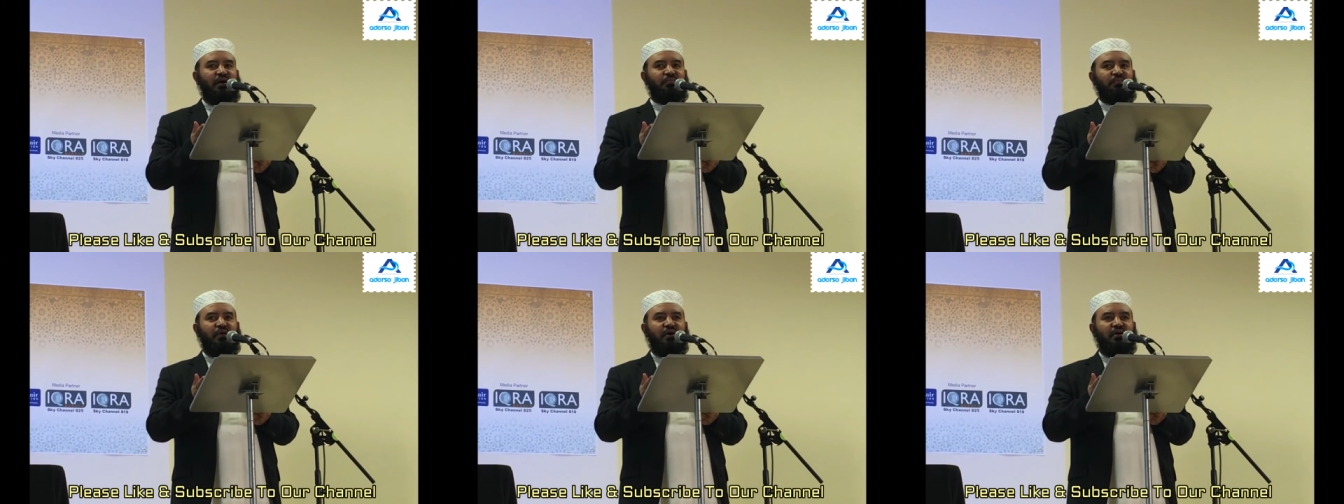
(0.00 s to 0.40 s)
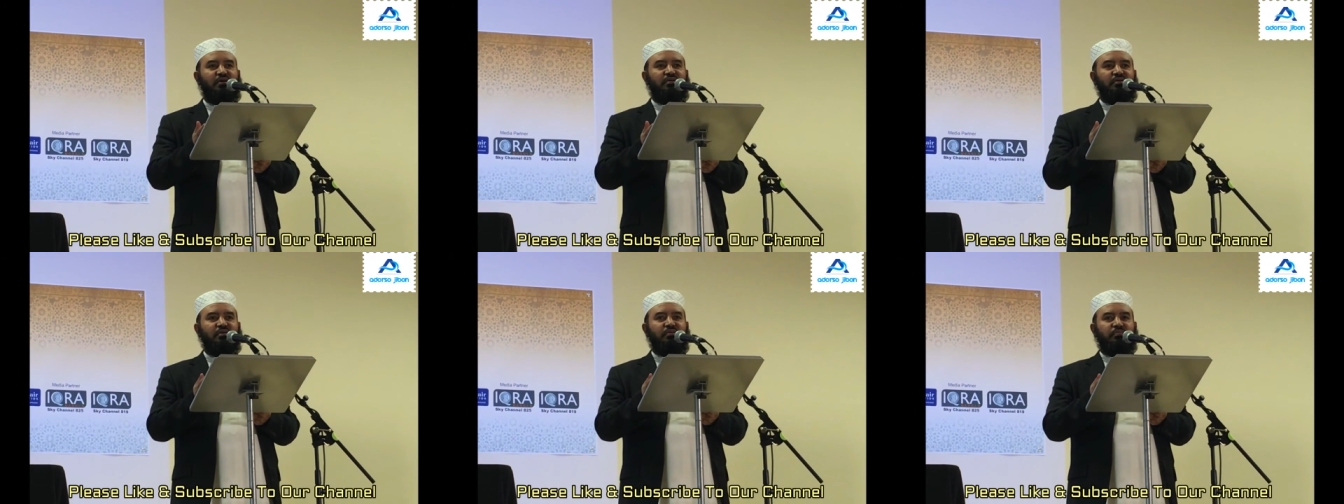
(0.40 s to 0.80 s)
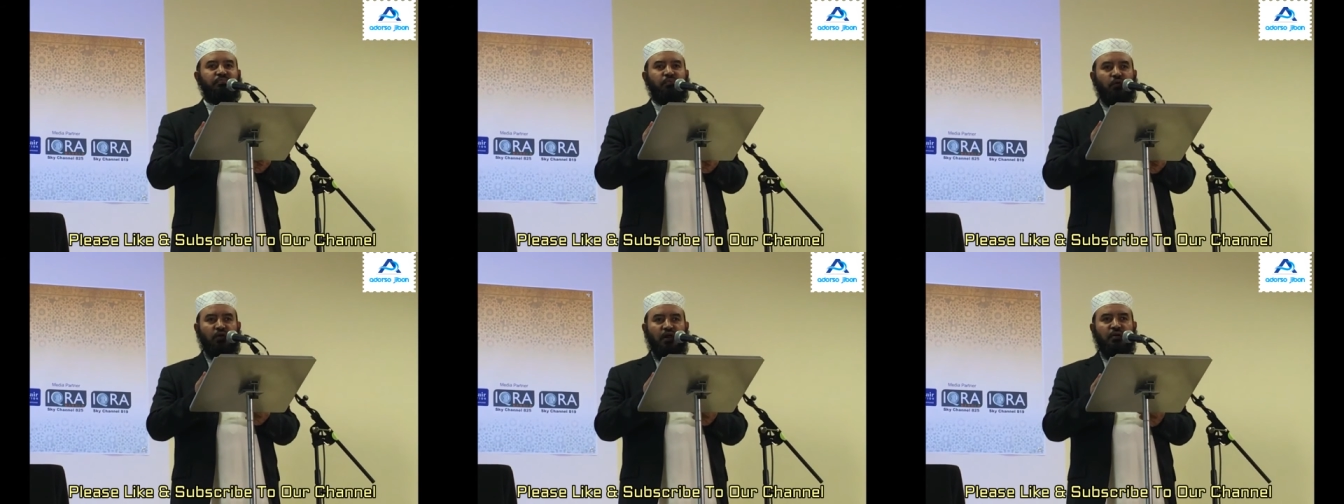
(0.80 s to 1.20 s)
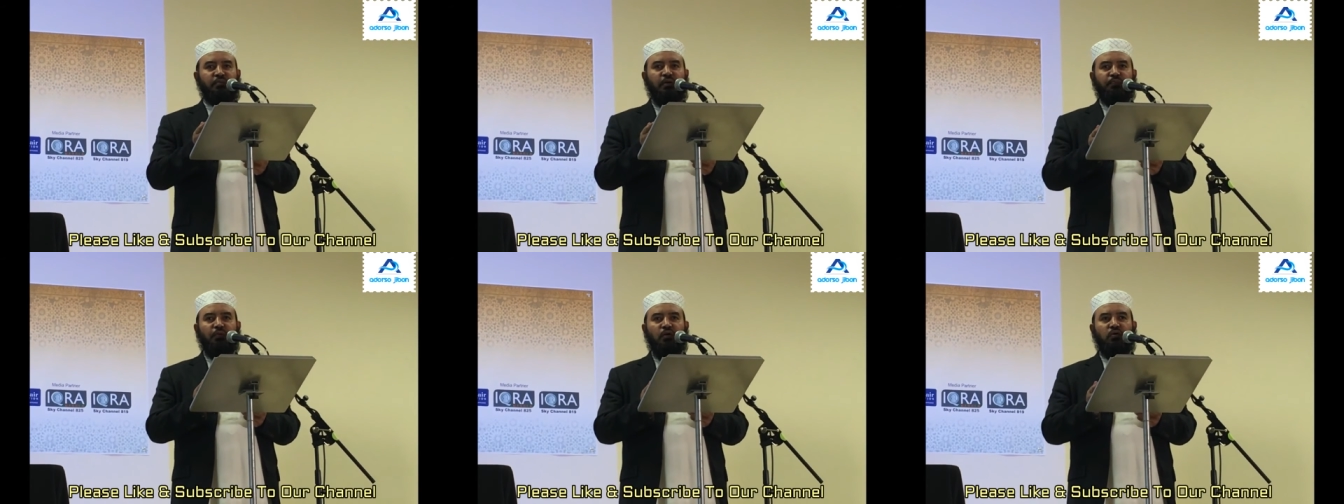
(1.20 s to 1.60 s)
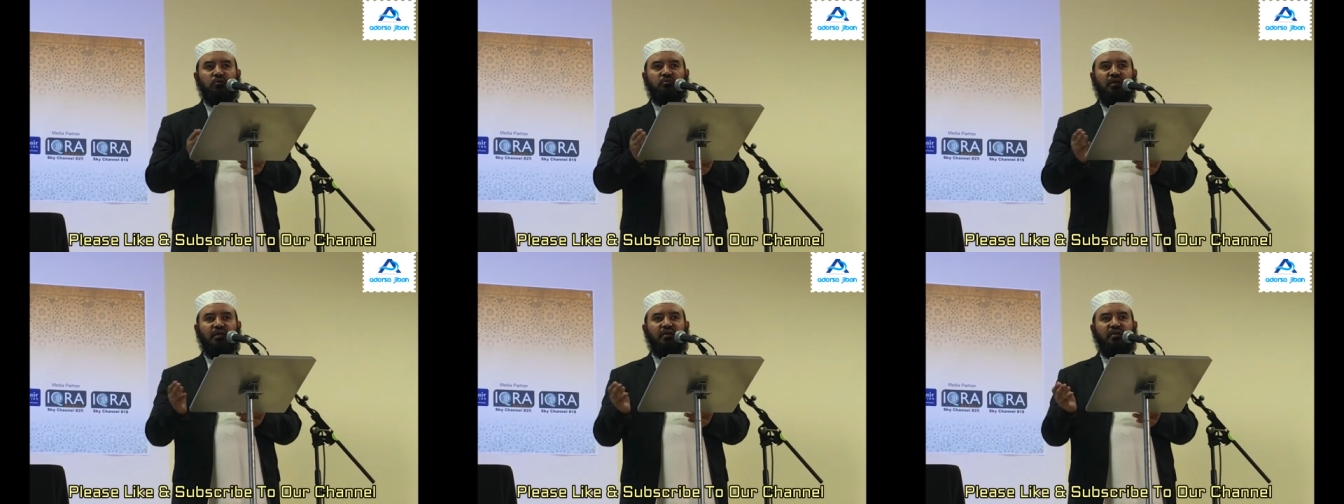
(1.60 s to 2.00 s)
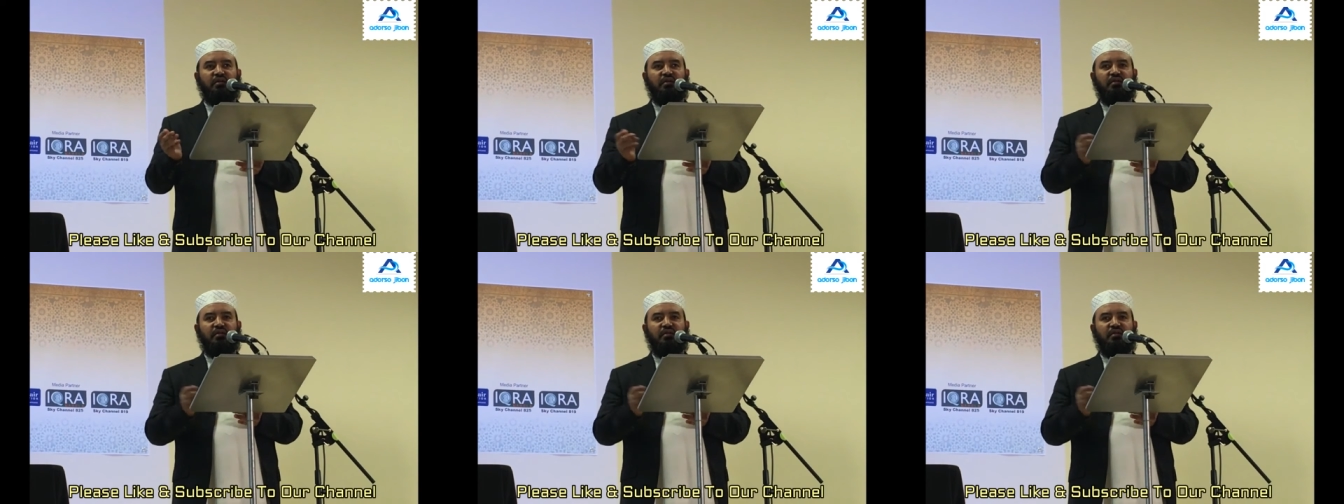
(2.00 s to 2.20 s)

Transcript: আমরা প্রোগ্রামের পক্ষ থেকে